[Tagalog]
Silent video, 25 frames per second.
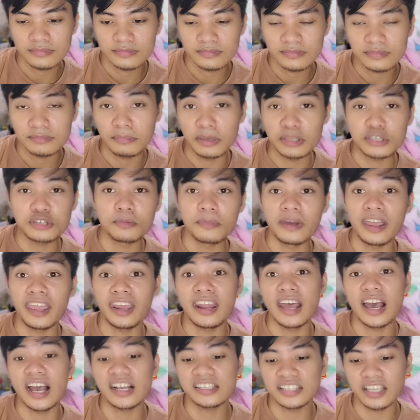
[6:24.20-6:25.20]
Medyo
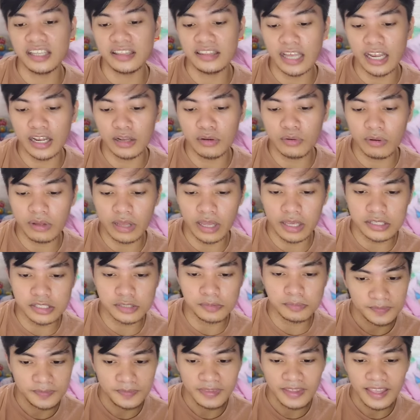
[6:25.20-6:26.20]
mahina ang signal ko guys.
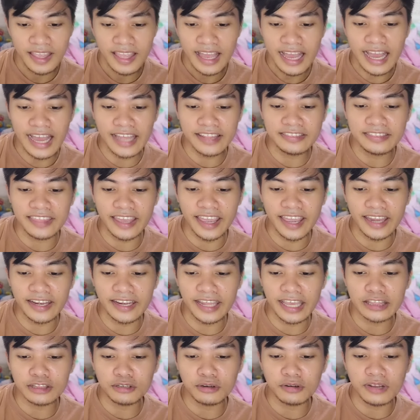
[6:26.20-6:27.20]
And then
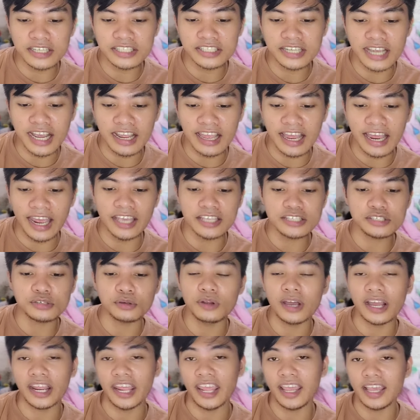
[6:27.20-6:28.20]
ito na siya guys. So
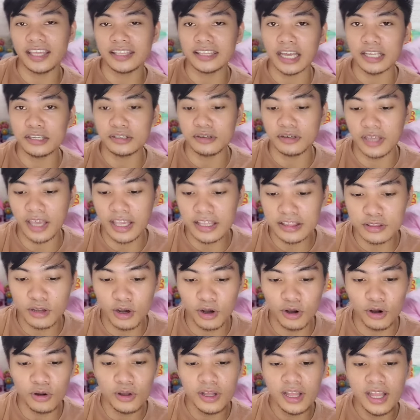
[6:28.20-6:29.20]
nakikita nyo
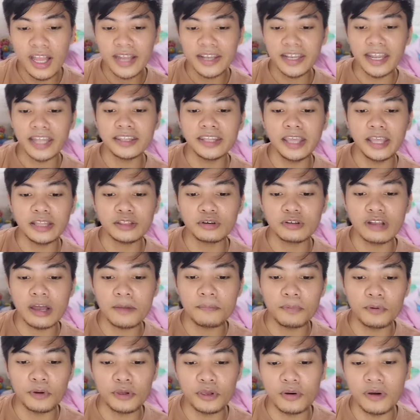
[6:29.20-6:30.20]
dito, nandito na
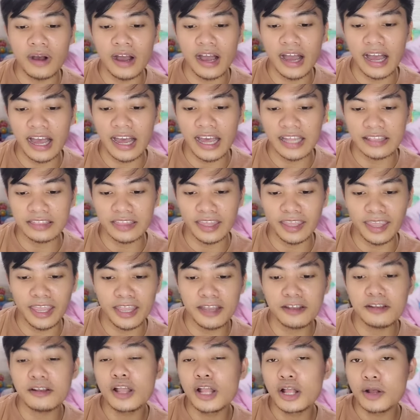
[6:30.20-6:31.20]
po yung
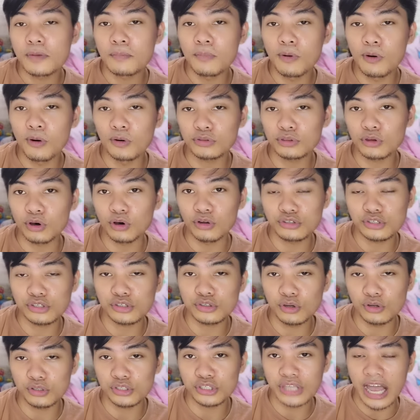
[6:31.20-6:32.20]
ating buttons
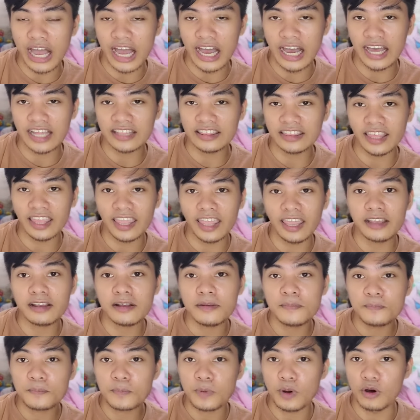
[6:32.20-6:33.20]
do sa ating
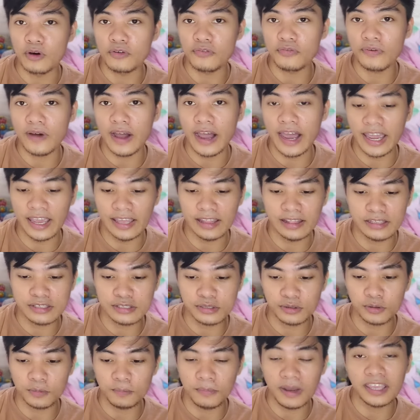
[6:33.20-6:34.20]
profile.
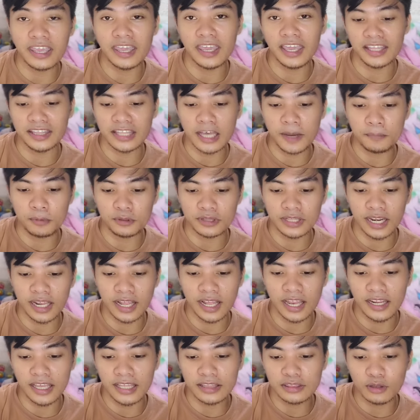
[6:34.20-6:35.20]
So makikita po
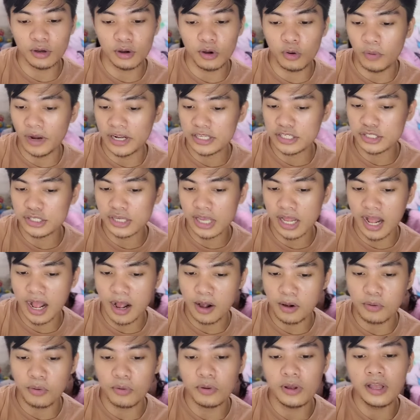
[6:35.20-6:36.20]
talaga dito, watch out.